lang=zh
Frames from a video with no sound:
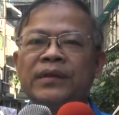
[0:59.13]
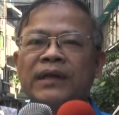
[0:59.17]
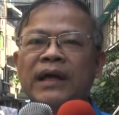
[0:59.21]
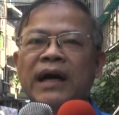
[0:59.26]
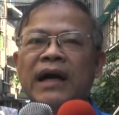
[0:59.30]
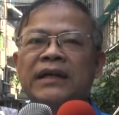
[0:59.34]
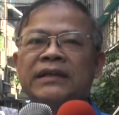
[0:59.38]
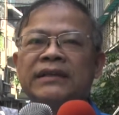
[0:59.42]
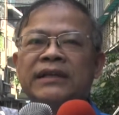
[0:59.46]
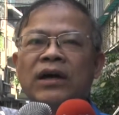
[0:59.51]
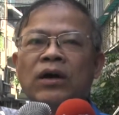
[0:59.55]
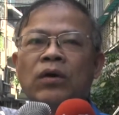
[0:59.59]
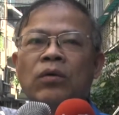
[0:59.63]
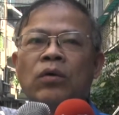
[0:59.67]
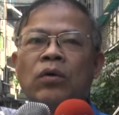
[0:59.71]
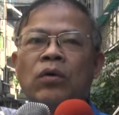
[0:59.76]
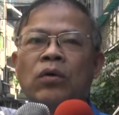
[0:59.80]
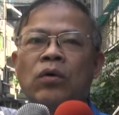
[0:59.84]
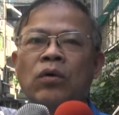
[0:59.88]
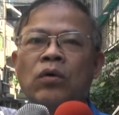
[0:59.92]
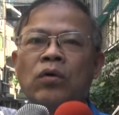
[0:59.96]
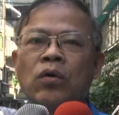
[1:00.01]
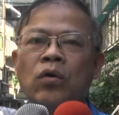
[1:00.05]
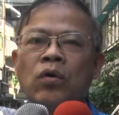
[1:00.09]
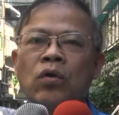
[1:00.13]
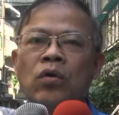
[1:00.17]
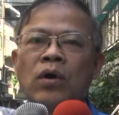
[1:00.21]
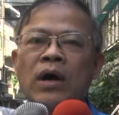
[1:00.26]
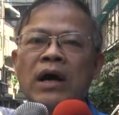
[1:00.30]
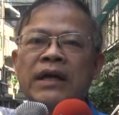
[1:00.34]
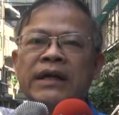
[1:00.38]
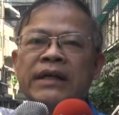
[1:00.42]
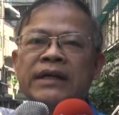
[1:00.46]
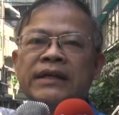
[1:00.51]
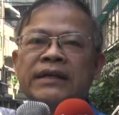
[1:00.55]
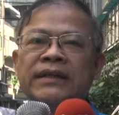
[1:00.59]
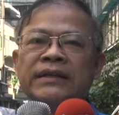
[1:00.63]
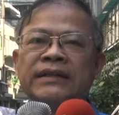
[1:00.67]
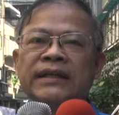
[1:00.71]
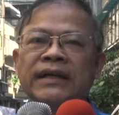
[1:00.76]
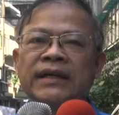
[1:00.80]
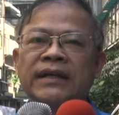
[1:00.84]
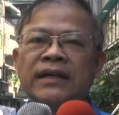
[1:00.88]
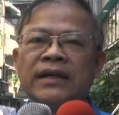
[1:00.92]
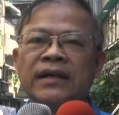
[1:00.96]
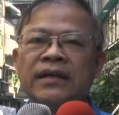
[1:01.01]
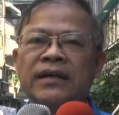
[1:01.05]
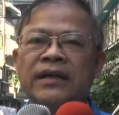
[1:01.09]
打扫我国光里
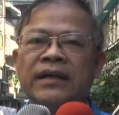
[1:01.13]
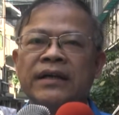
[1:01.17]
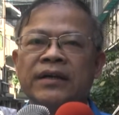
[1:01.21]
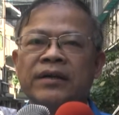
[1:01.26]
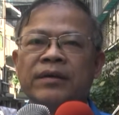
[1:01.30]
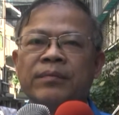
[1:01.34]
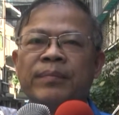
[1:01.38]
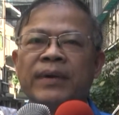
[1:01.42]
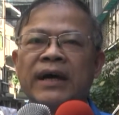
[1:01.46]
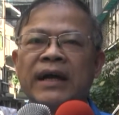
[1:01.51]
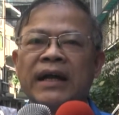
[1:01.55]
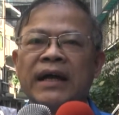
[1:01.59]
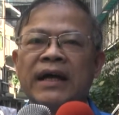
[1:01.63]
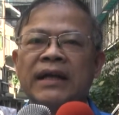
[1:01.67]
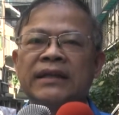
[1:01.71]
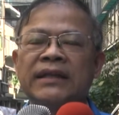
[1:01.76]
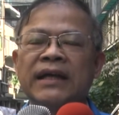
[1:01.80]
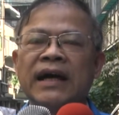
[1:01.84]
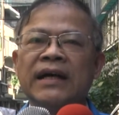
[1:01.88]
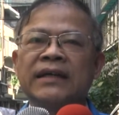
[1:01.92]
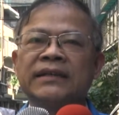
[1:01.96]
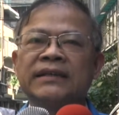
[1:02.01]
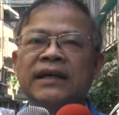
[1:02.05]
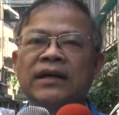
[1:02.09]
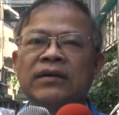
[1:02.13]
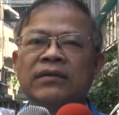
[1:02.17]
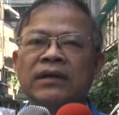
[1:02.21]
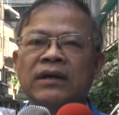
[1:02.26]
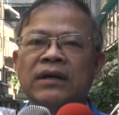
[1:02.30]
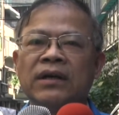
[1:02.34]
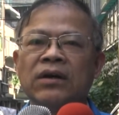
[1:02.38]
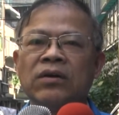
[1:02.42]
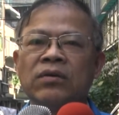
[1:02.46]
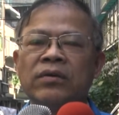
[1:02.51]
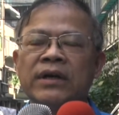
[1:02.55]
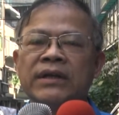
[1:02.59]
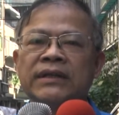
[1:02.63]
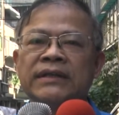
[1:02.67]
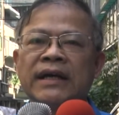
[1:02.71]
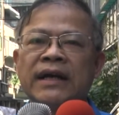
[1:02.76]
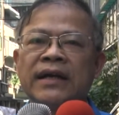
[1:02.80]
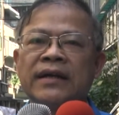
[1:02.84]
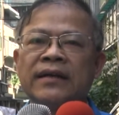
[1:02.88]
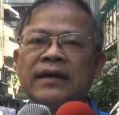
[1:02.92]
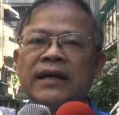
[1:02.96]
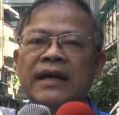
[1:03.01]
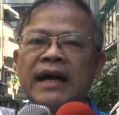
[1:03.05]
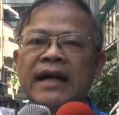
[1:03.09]
整个里，把它打扫的非常
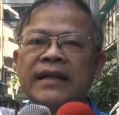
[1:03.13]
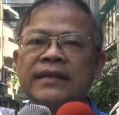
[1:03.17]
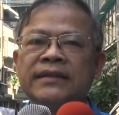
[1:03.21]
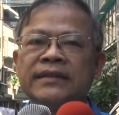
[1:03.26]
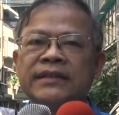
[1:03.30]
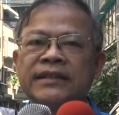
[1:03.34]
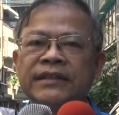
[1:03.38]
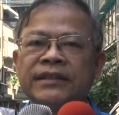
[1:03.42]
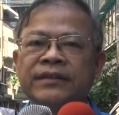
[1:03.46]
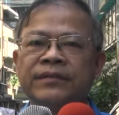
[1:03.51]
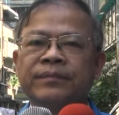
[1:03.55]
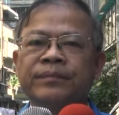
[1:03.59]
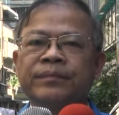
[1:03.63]
的干净。